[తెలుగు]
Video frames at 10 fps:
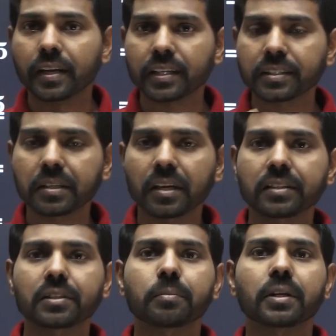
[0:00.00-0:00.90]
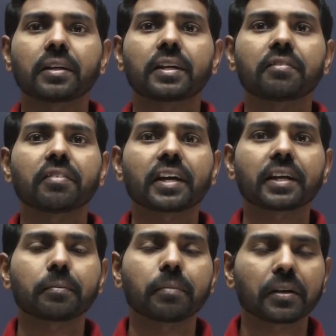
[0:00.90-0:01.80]
నెక్స్ట్ క్లాస్లో మనం
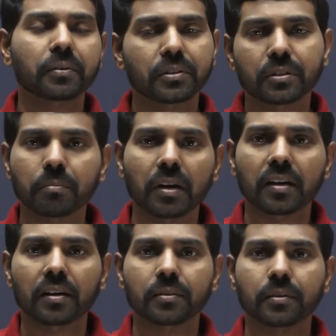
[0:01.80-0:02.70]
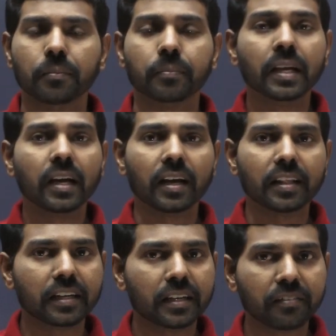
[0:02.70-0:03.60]
డివైడెడ్ బై గురించి మాట్లాడుతున్నాం
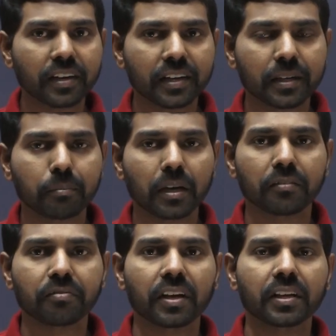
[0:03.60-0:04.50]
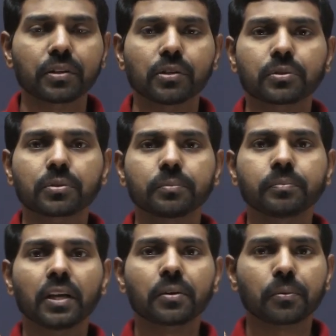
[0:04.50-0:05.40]
అదే డివైడెడ్ బై ఫైవ్ కావచ్చు
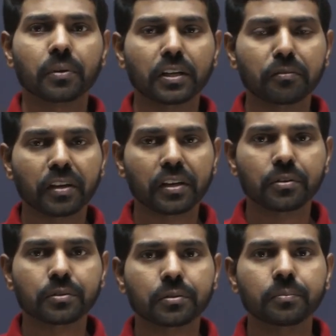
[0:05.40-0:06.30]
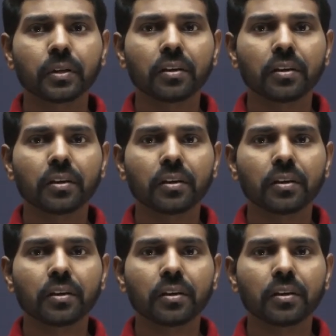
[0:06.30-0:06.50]
ట్వంటీ ఫైవ్ కావచ్చు